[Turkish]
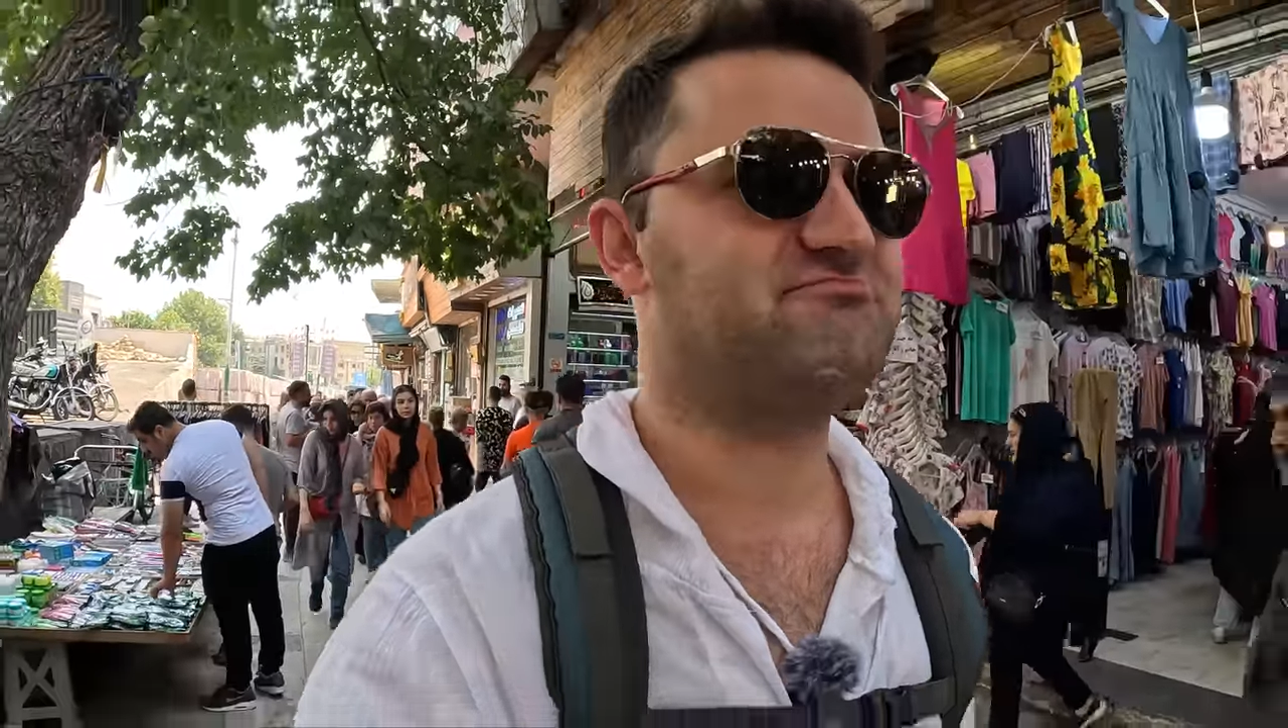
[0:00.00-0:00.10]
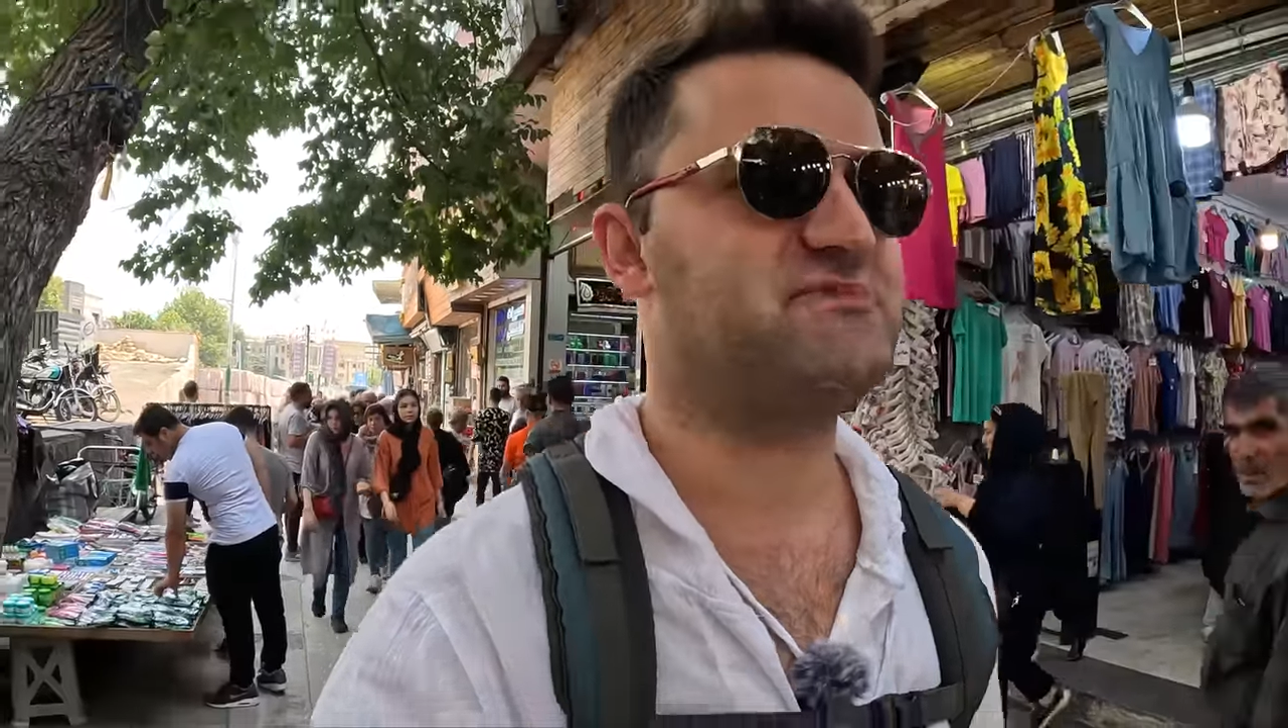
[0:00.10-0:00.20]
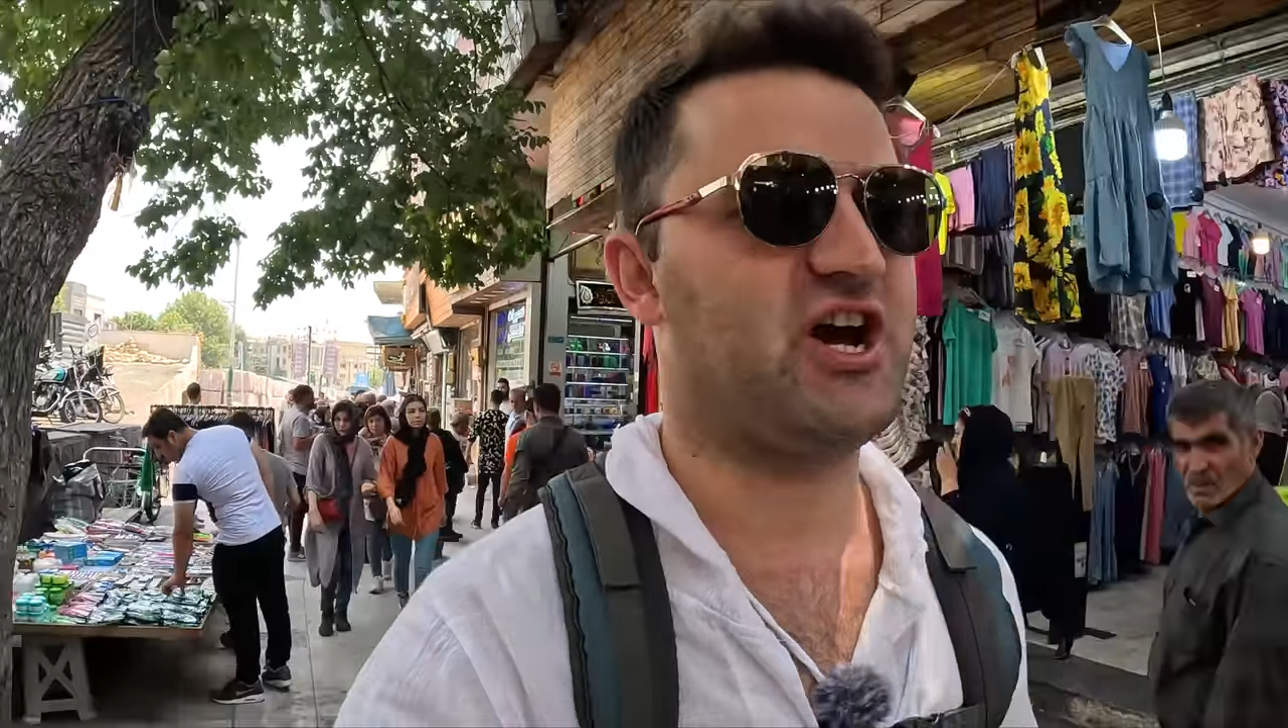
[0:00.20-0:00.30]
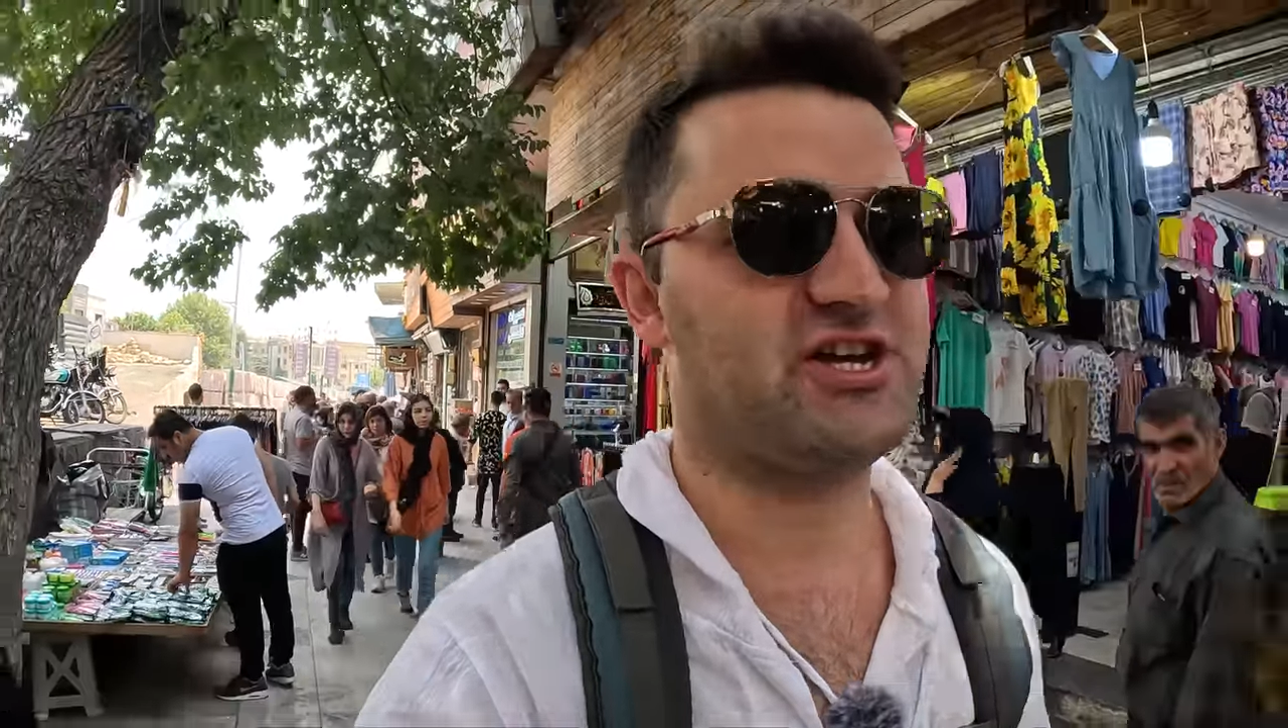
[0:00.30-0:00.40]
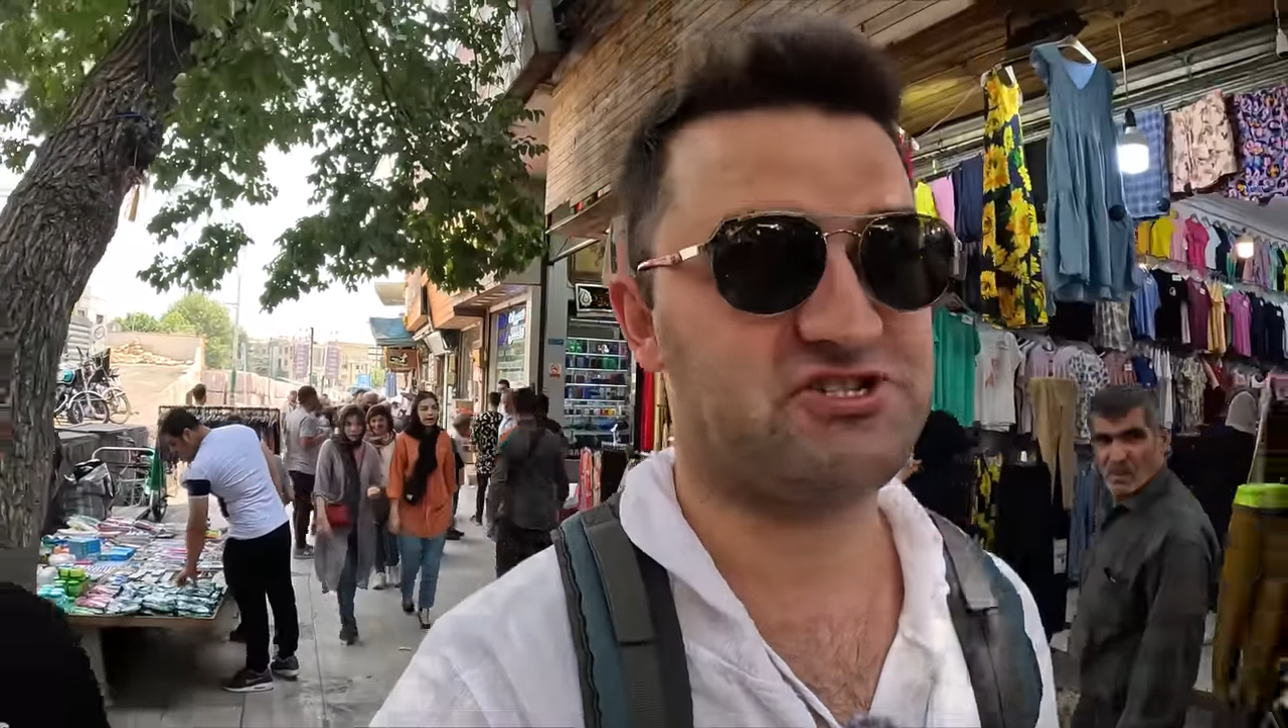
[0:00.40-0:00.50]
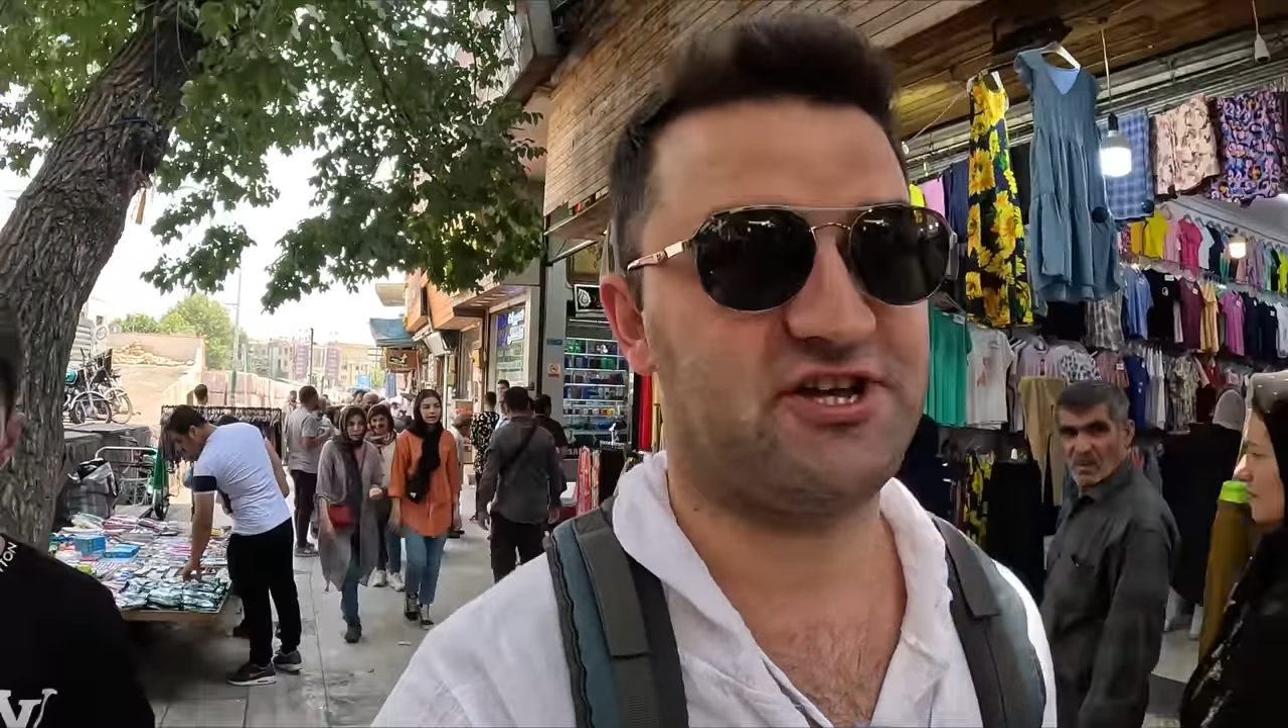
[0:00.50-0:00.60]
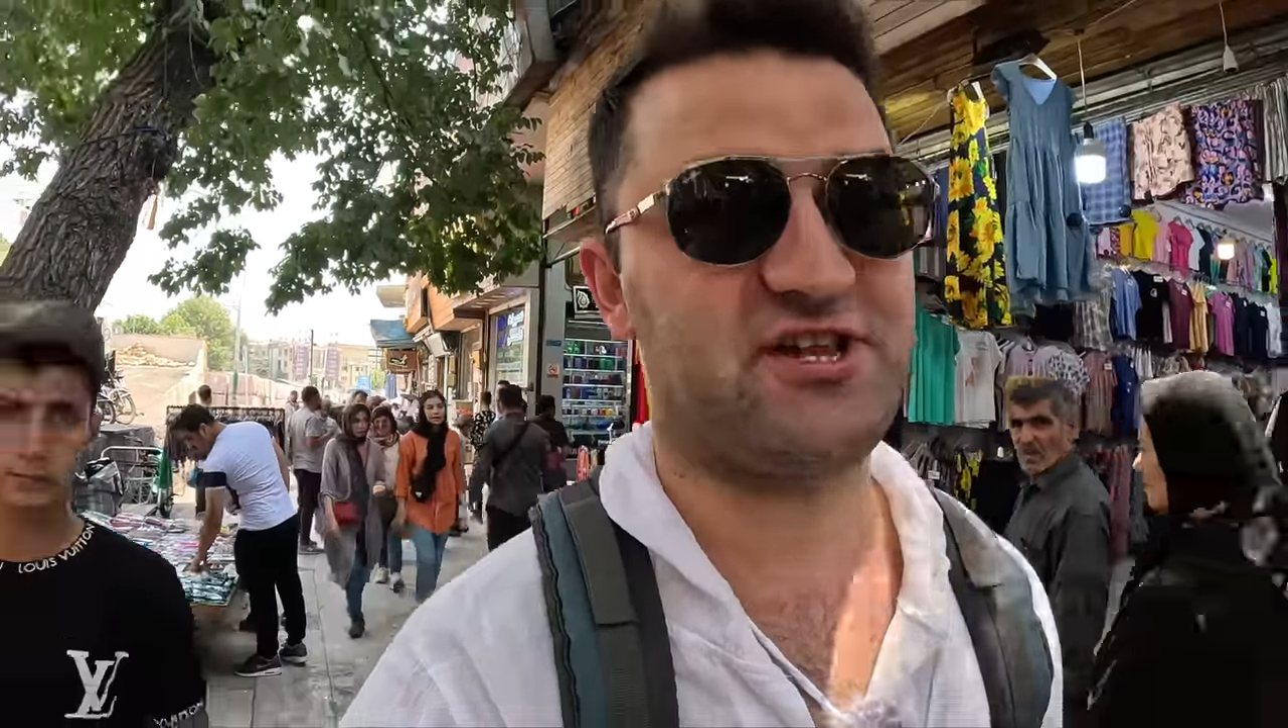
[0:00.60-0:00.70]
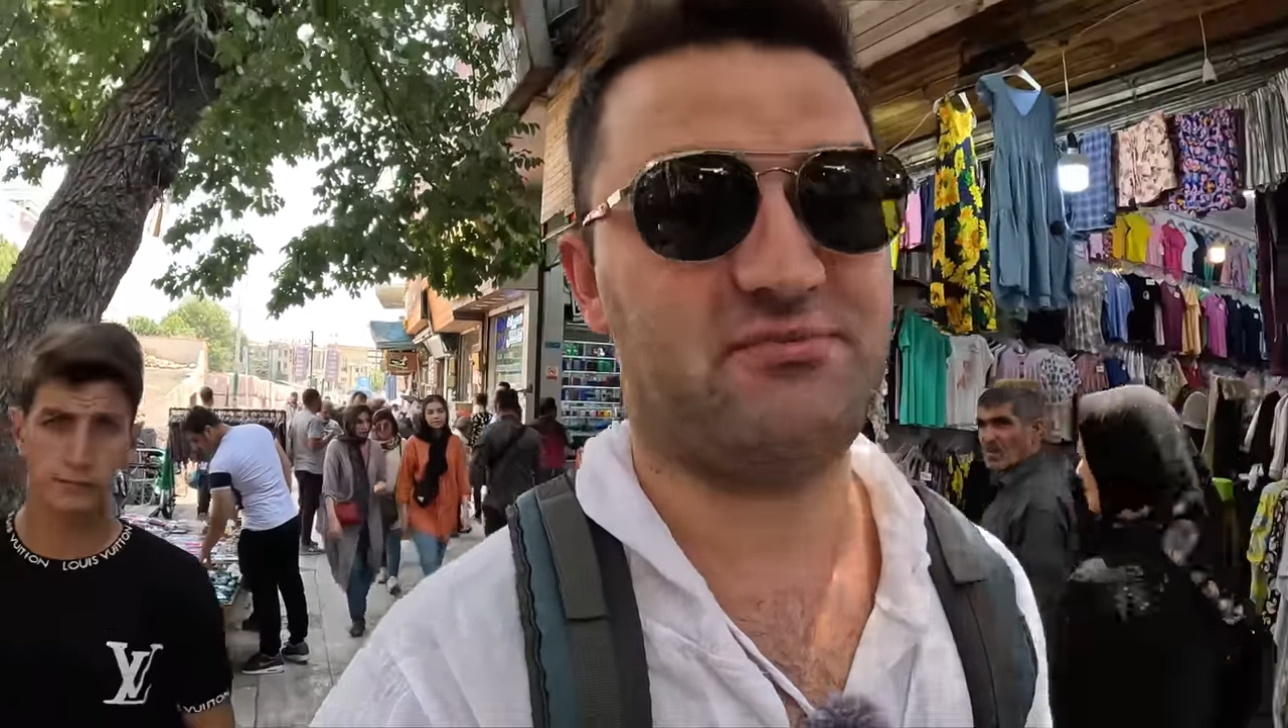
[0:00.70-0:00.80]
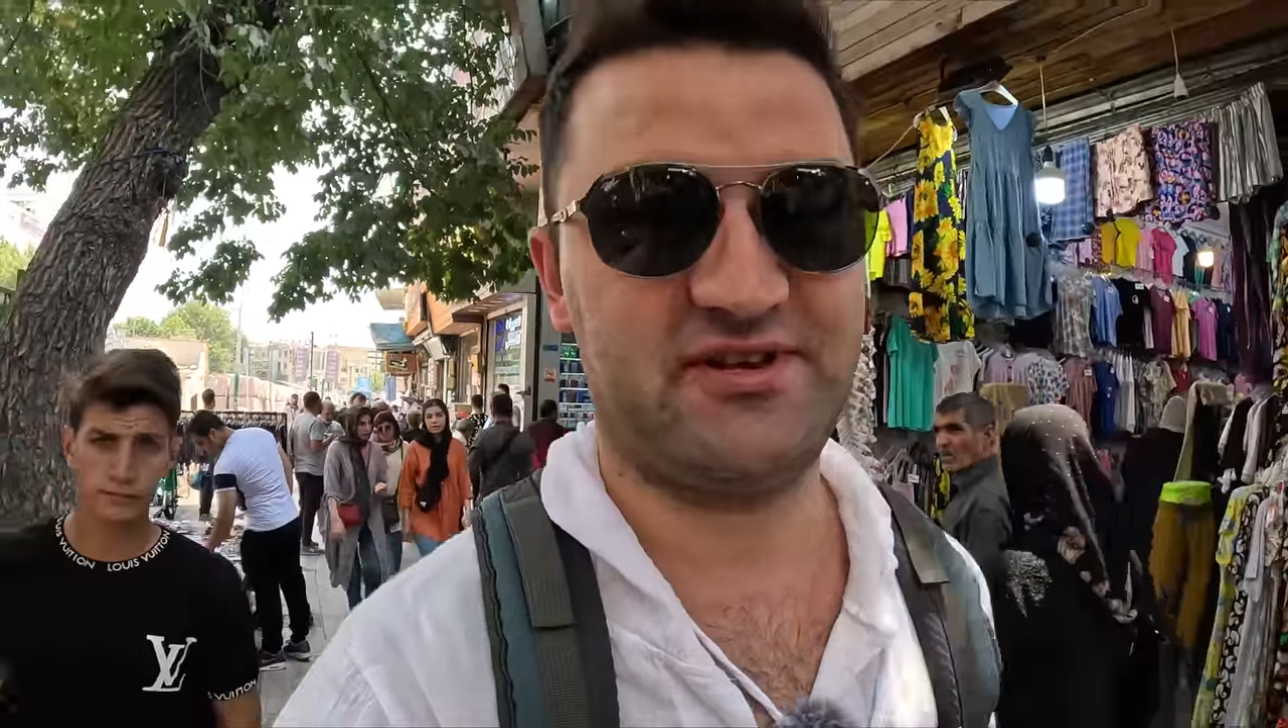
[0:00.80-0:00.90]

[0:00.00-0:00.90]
çarşılarından